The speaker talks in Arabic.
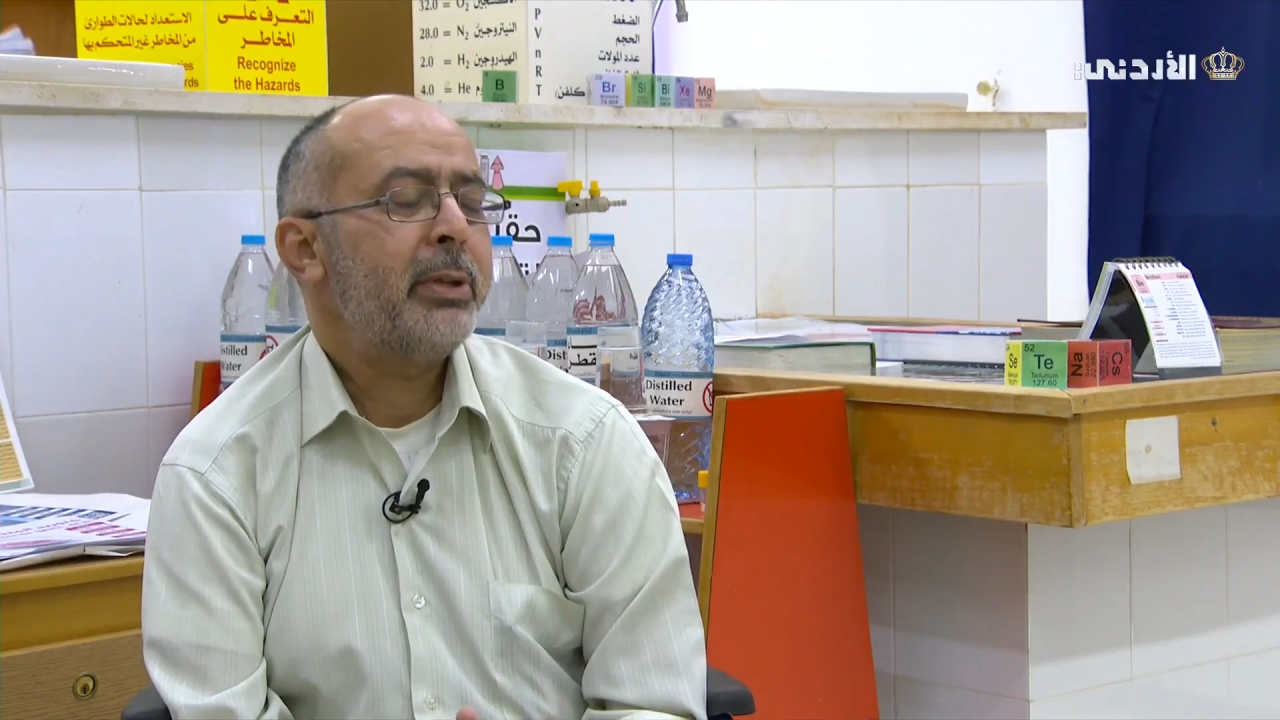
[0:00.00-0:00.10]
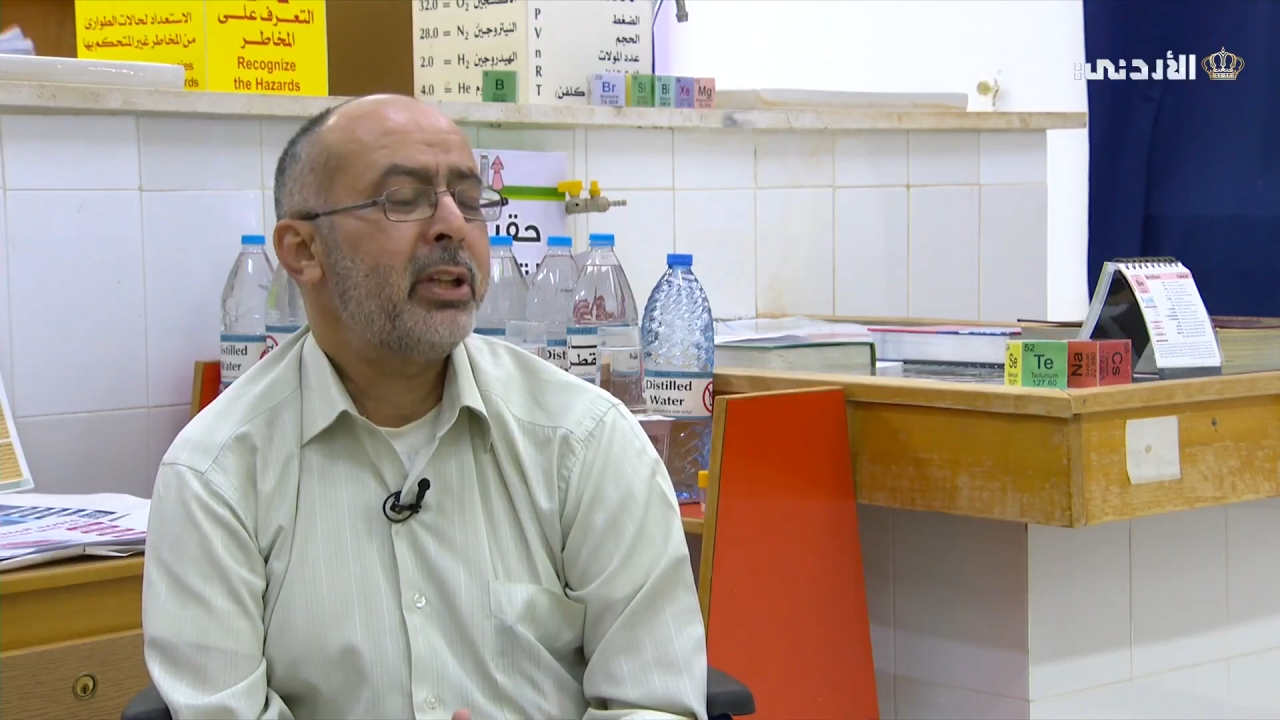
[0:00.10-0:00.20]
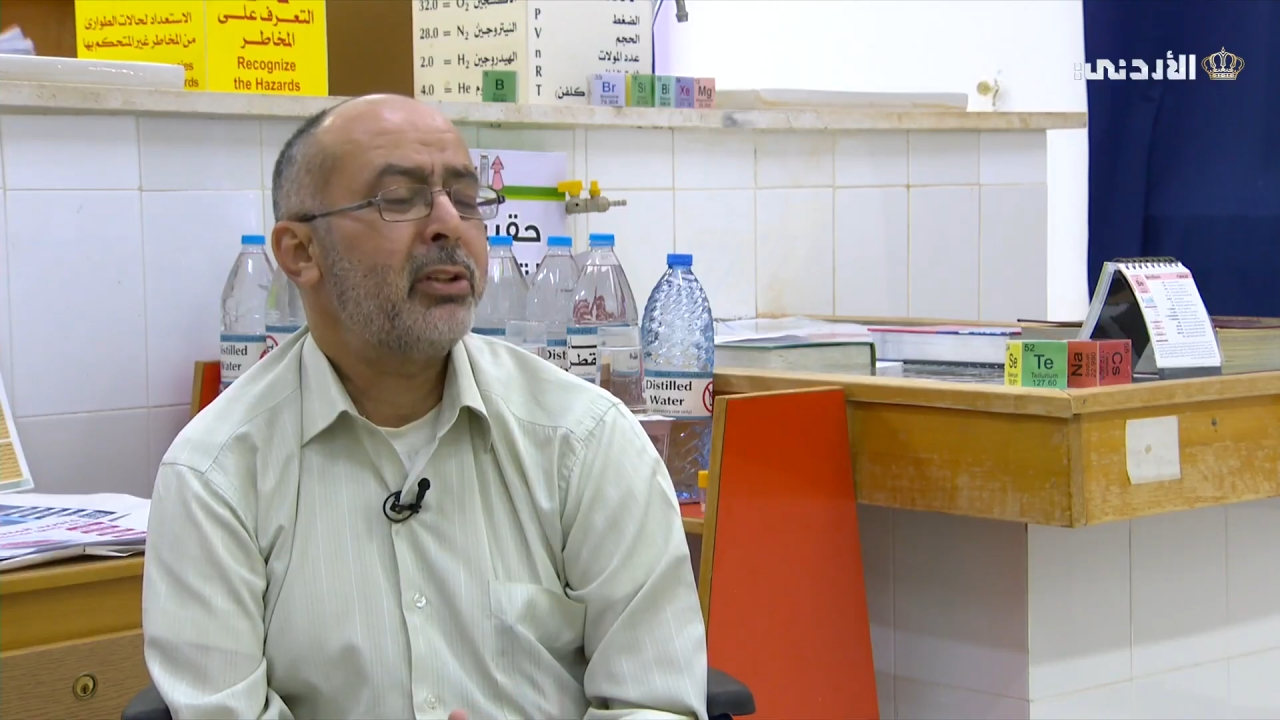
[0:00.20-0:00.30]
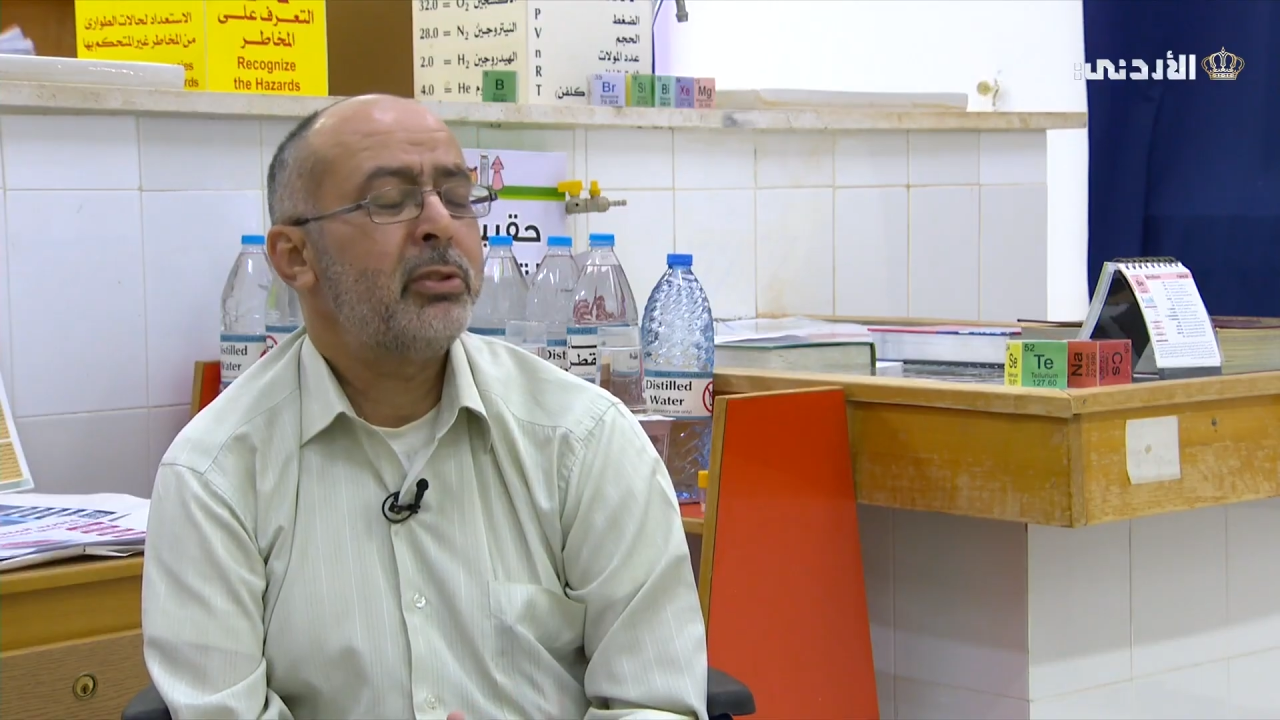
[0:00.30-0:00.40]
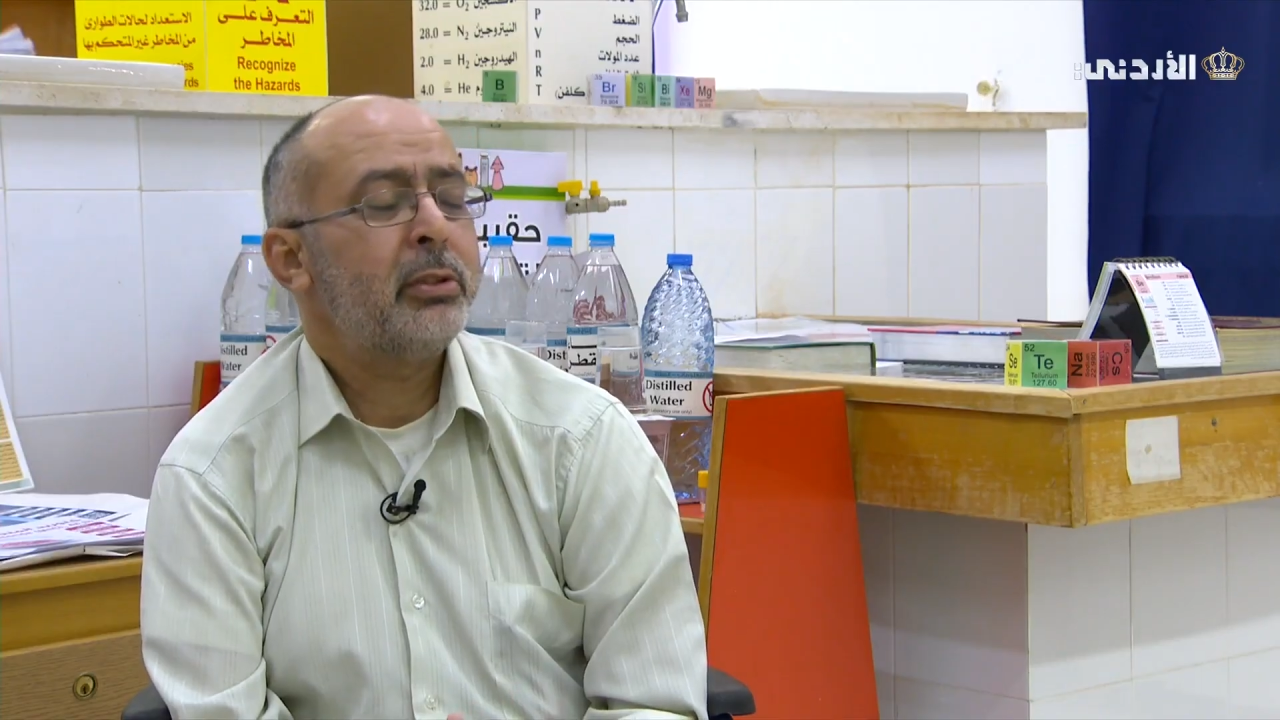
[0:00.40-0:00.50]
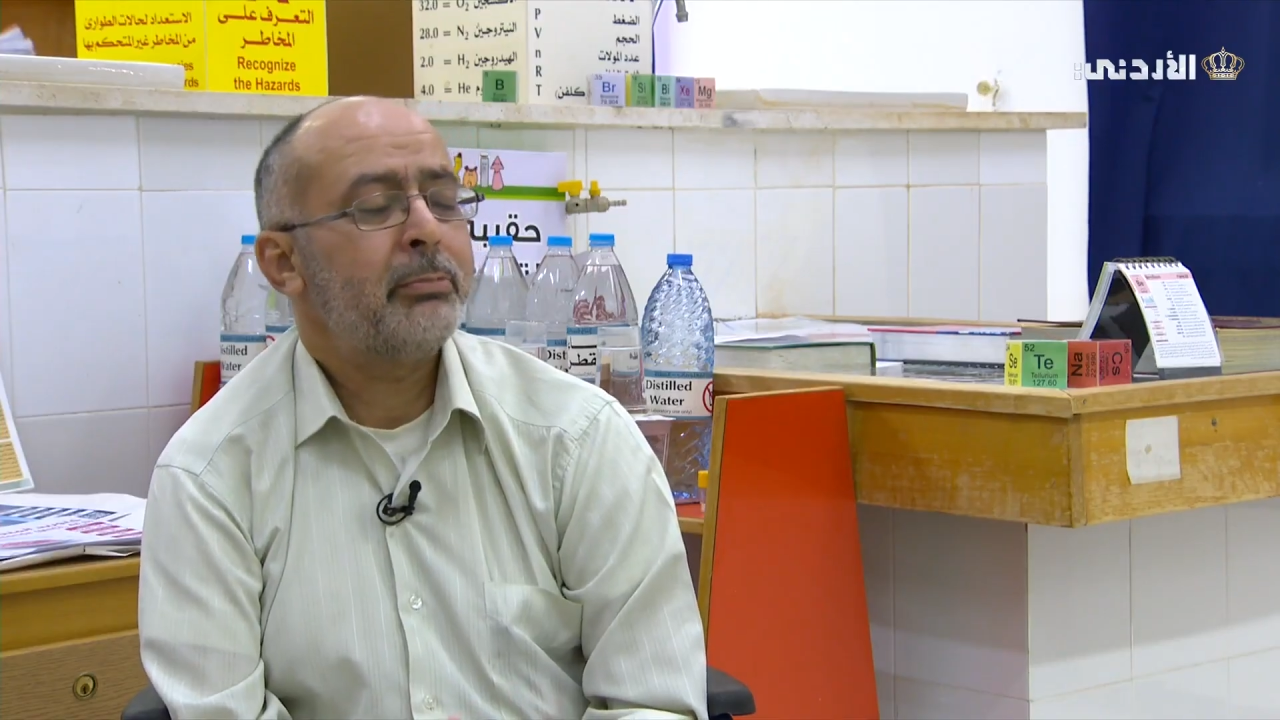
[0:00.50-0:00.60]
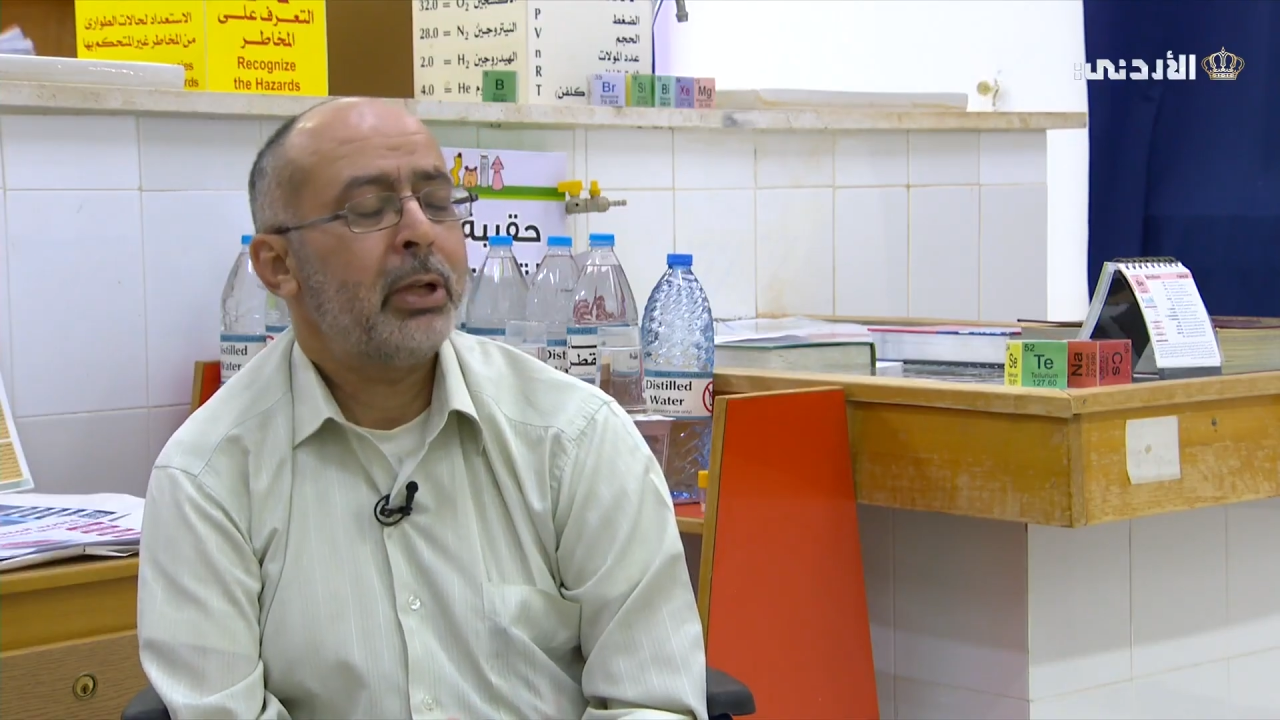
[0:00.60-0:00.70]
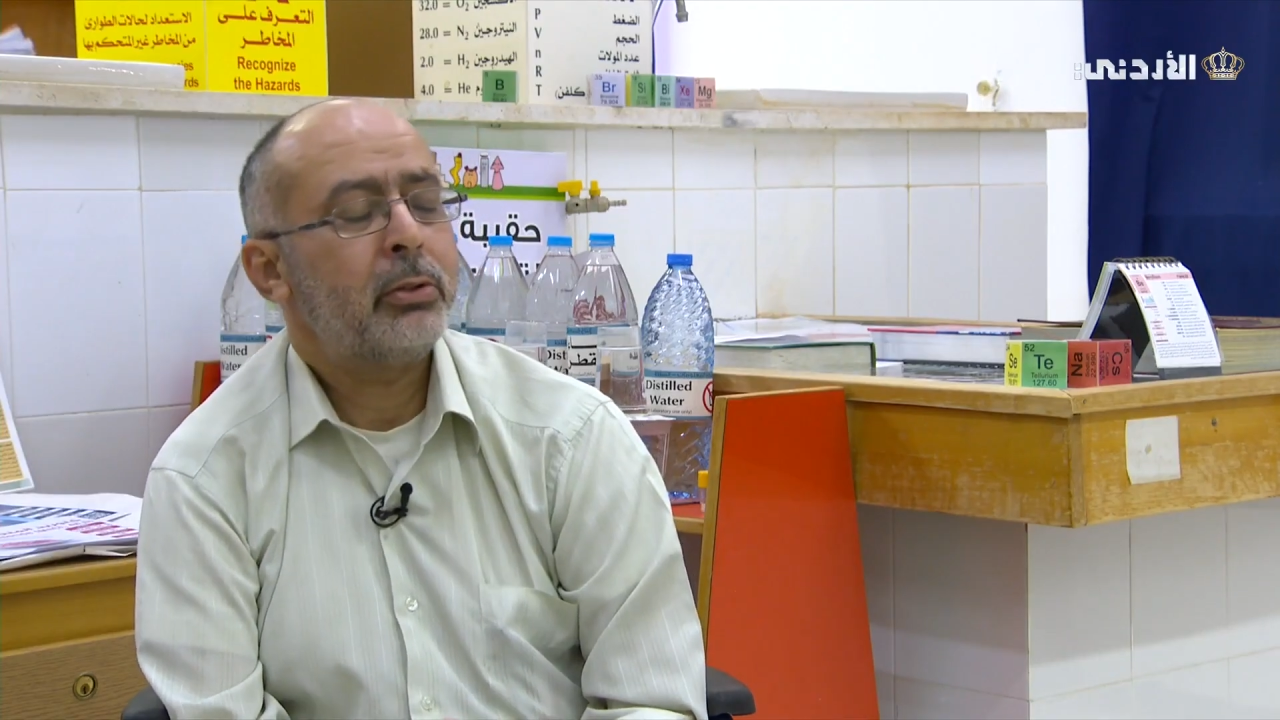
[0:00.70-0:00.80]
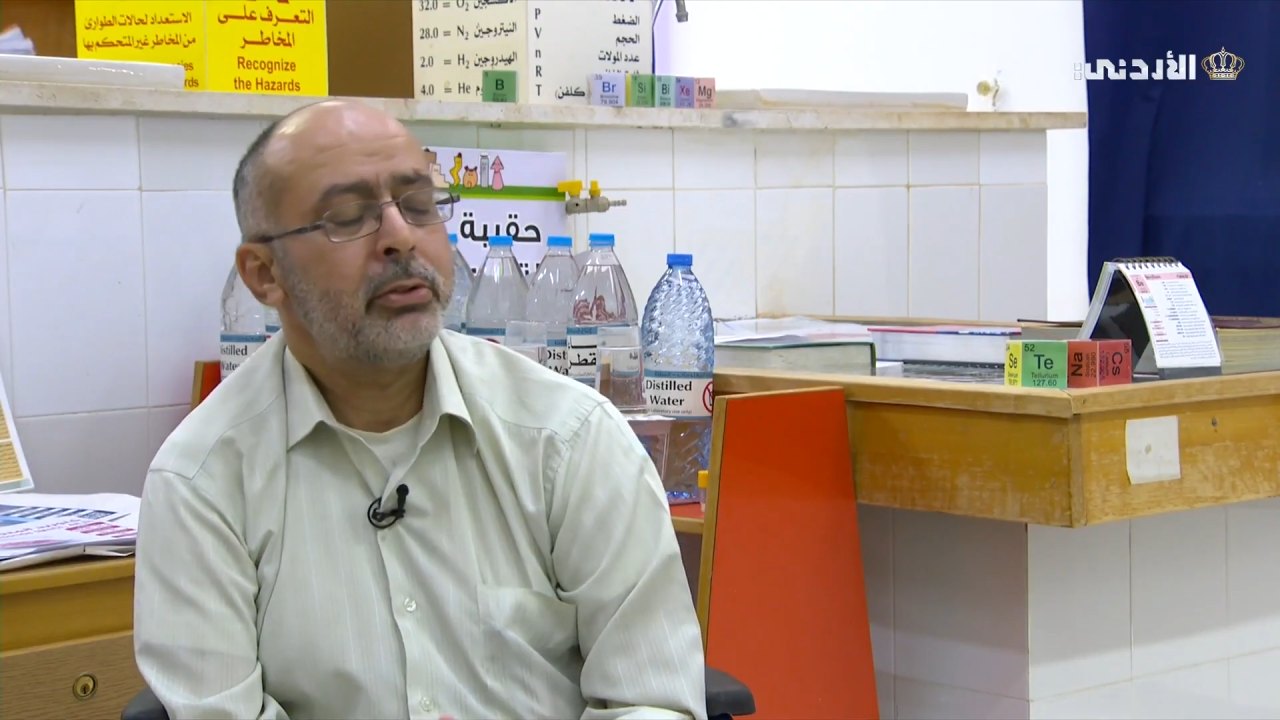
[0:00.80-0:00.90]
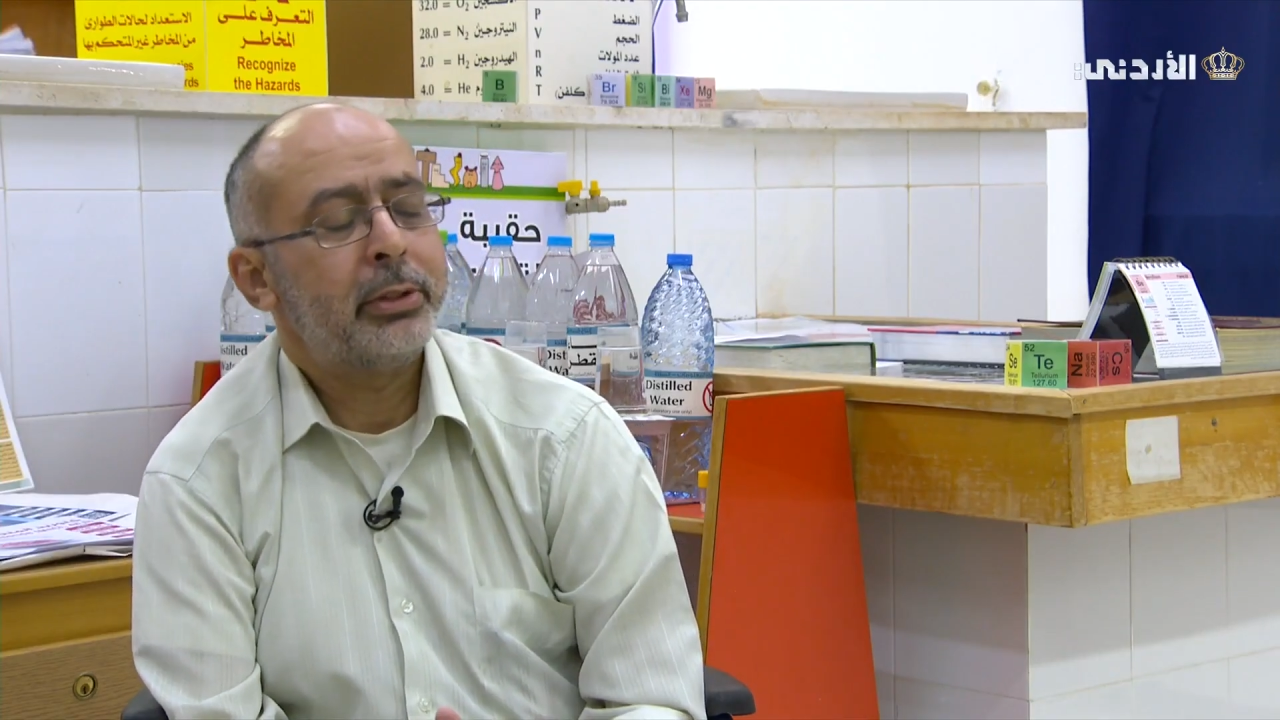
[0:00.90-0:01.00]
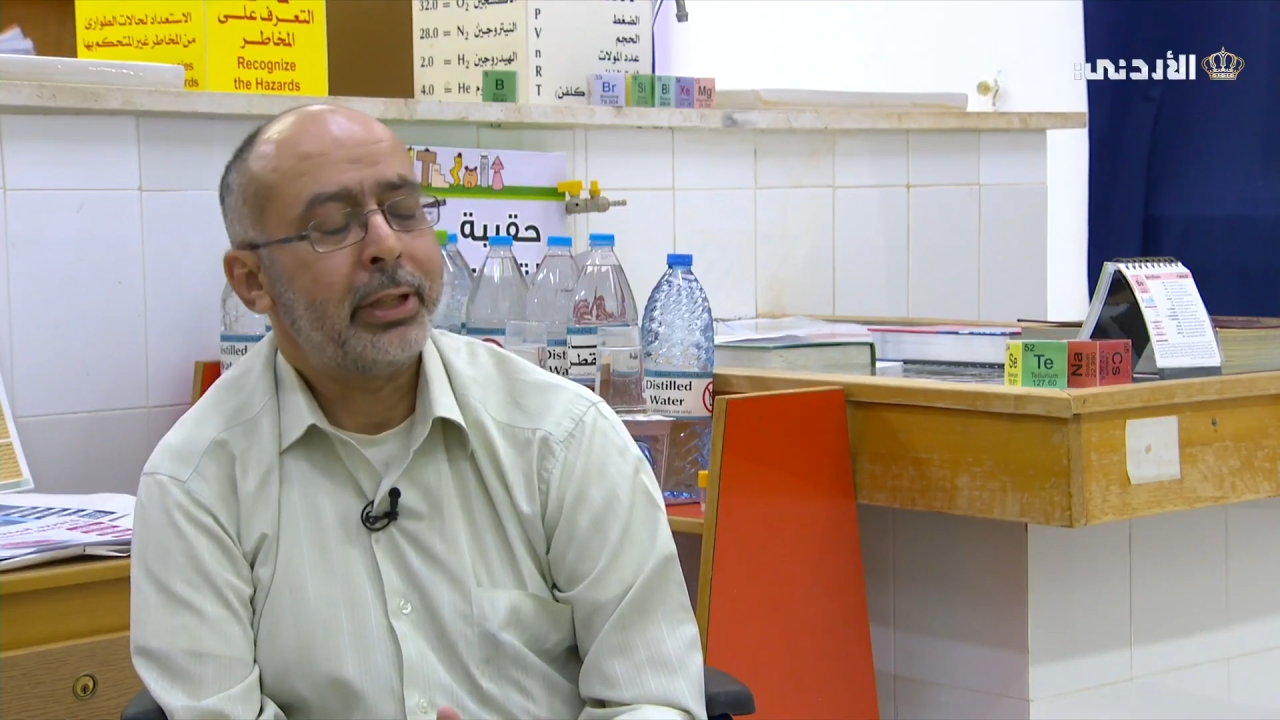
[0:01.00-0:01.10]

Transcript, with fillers: تكون ما كنت